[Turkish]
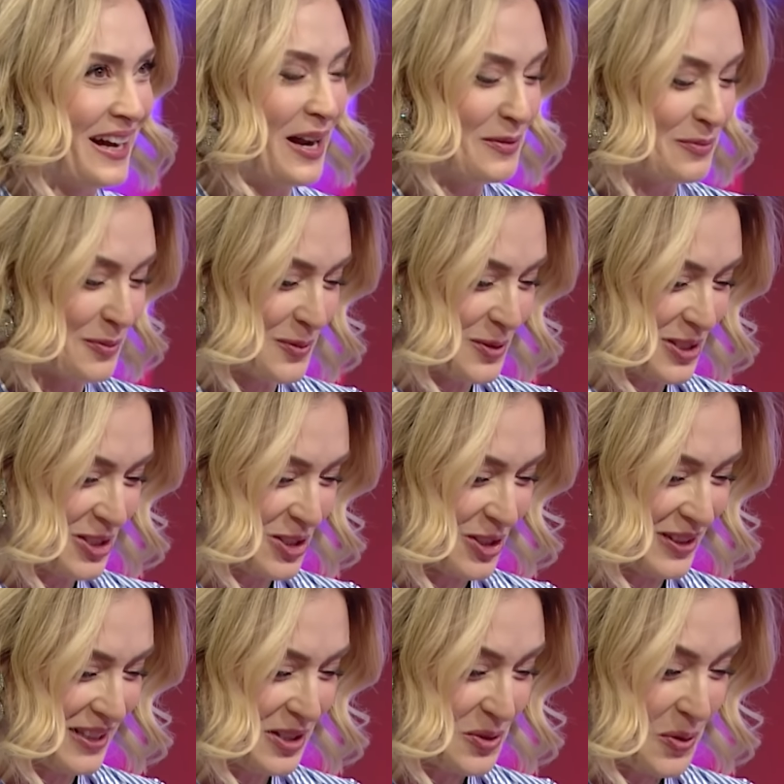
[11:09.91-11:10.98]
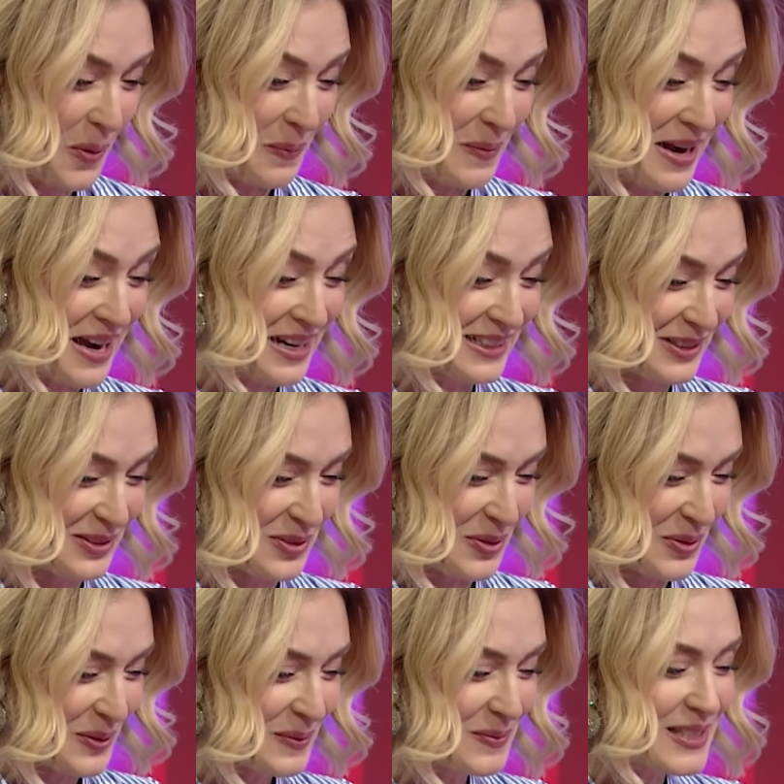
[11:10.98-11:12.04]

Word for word: albümün içinde. Çok merak ediyorum.